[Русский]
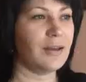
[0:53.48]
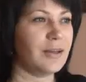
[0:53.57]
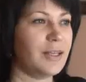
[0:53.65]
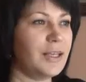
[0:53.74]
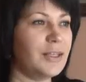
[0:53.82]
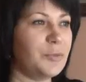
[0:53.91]
Э,
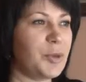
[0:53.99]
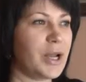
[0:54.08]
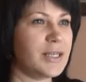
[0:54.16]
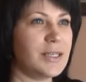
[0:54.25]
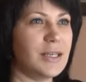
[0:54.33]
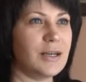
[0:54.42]
этот
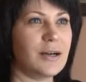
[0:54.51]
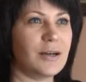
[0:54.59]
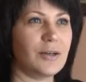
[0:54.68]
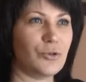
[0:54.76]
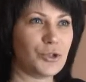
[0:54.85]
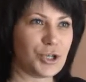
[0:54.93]
праздник э,
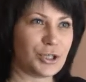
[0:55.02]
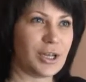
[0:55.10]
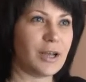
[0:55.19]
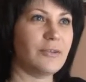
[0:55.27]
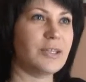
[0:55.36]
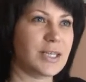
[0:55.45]
очень
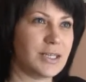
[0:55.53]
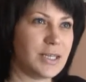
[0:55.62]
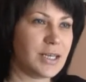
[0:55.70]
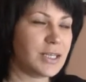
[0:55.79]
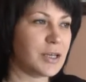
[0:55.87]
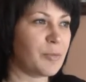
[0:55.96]
нравится
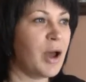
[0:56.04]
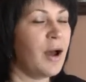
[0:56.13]
детям.